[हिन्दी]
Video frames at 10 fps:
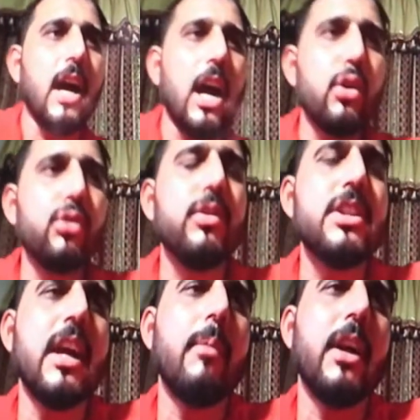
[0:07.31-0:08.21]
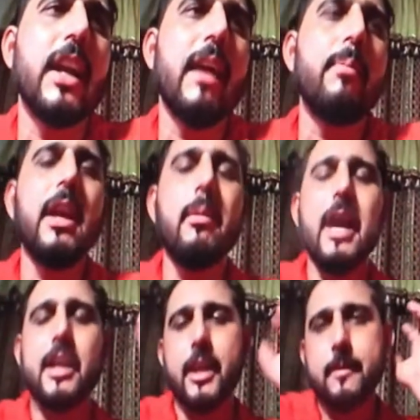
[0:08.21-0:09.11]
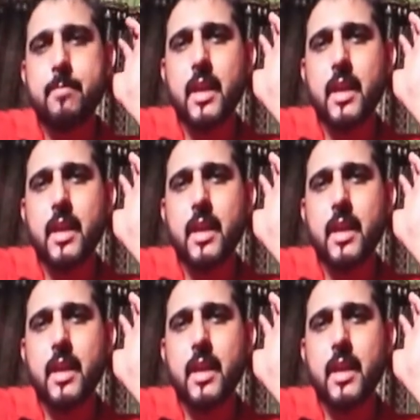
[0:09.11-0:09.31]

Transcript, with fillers: ऑटो स्विच का बटन है प्ले बैक नहीं